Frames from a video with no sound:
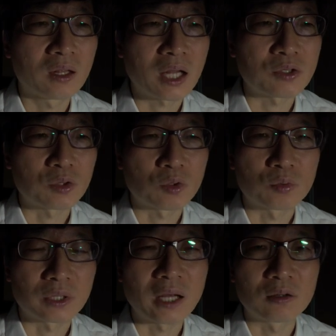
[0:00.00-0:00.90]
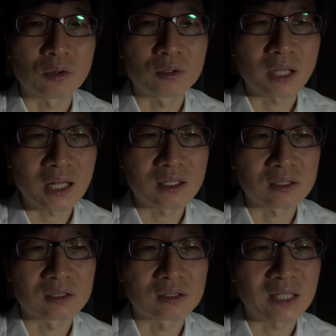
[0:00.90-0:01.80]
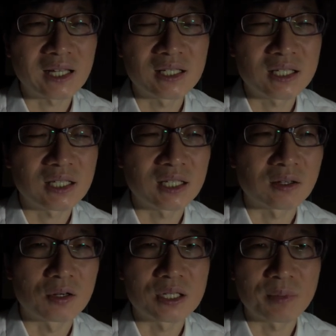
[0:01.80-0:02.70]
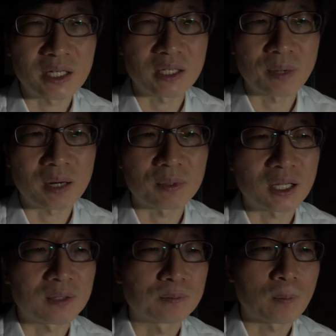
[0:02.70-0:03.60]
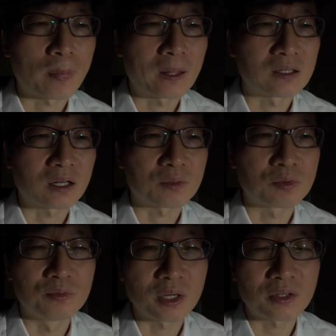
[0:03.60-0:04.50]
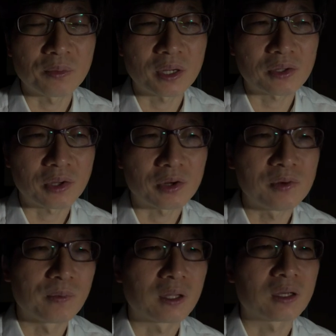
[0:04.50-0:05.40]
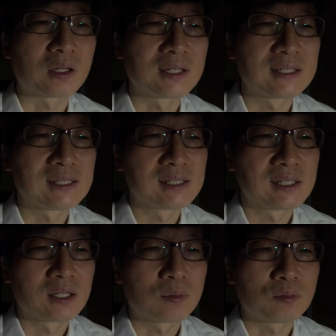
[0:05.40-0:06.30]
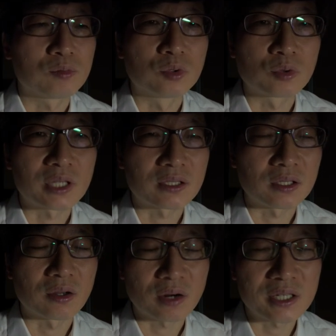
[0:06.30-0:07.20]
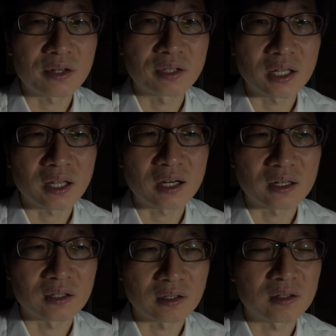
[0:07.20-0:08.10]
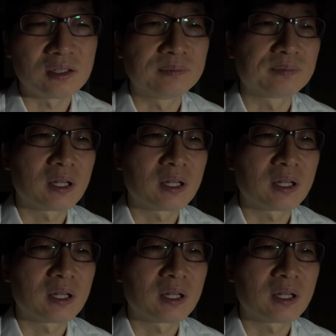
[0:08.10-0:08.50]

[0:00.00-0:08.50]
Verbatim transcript: 나중에 또 댓글로 딴, 그 딴지 걸지 마시기 바랍니다. 제가 분명히 설명했어요. 네. 무동사절 여러 가지 형태에 따다라는 거.